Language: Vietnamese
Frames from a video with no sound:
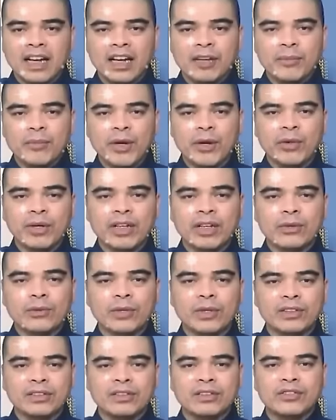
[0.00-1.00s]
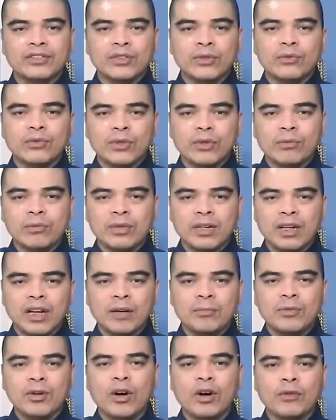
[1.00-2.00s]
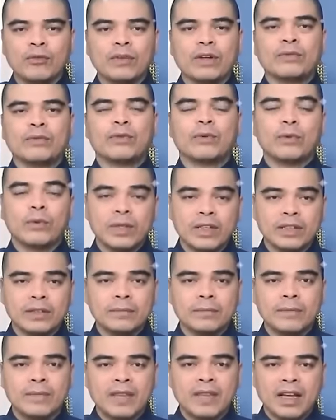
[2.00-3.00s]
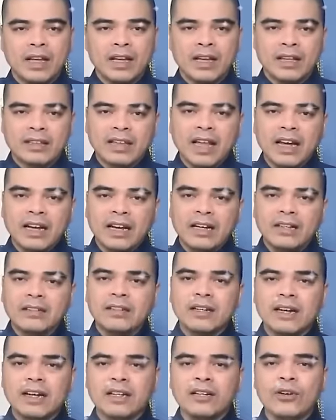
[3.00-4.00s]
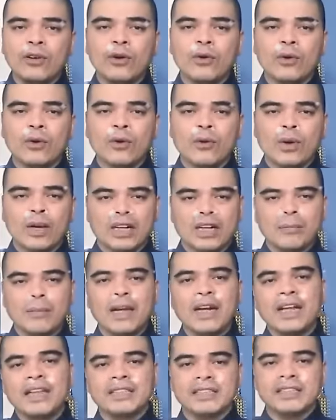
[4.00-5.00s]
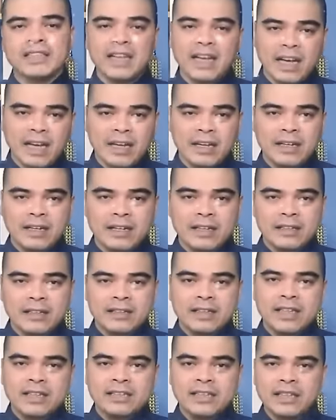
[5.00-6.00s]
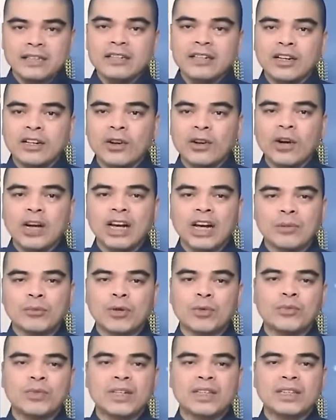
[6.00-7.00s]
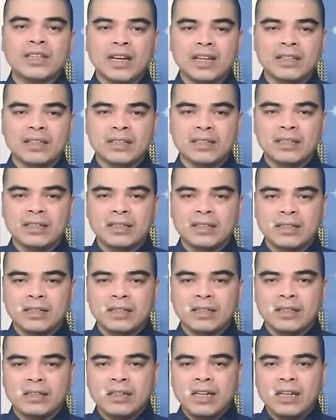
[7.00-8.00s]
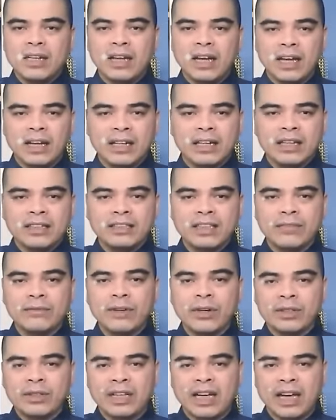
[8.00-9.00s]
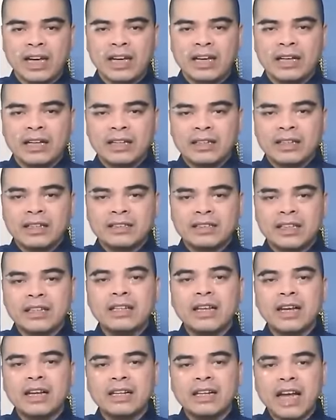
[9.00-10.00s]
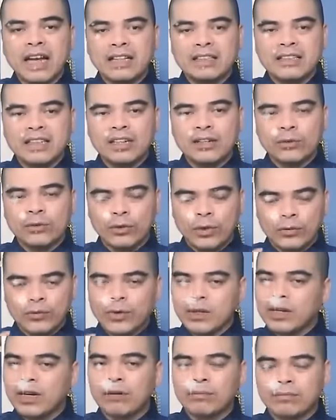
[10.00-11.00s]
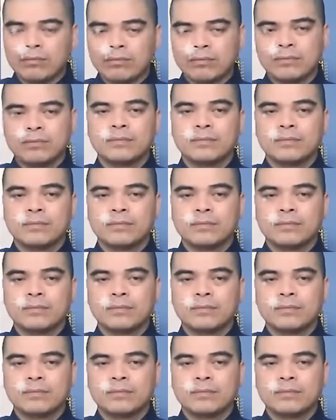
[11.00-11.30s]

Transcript: là cái biểu hiện của sự sung túc, ấm no và phú quý. Tại các nước Ấn Độ hoặc là Malaysia thì rắn được coi là một vị thần, nên là khi rắn vào nhà thì chính là đại diện của phúc lộc.